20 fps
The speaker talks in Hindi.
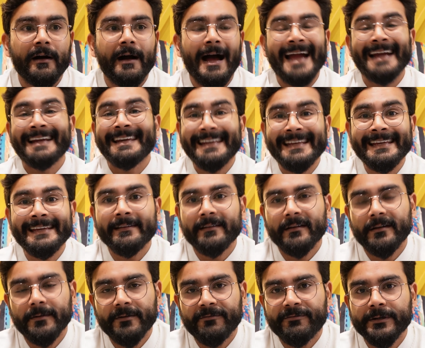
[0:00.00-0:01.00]
आई टी
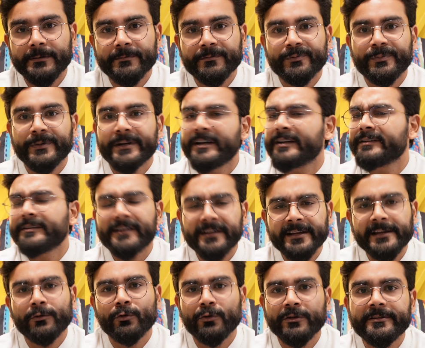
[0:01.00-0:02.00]
फर्म्स में हर तरह
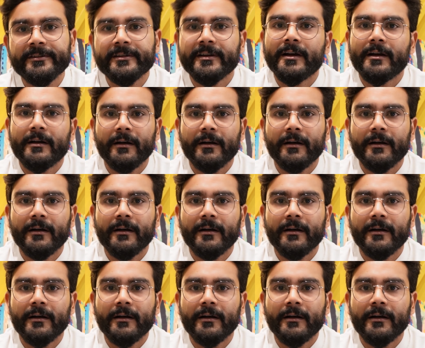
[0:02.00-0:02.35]
के रोल्स